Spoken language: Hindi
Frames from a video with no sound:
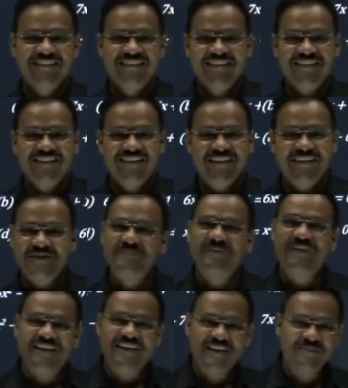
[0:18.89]
इस भीगे
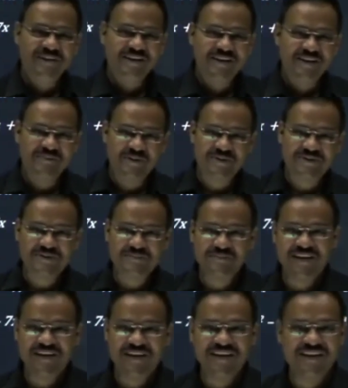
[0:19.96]
भीगे मौसम में
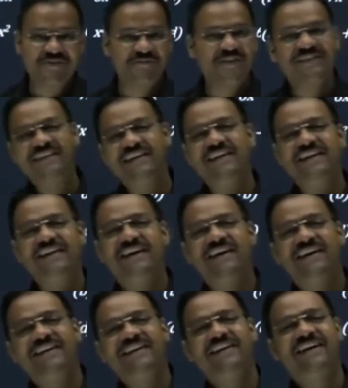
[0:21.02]
फिर तेरी कहानी
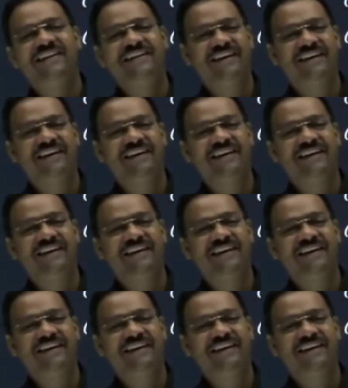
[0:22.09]
याद आई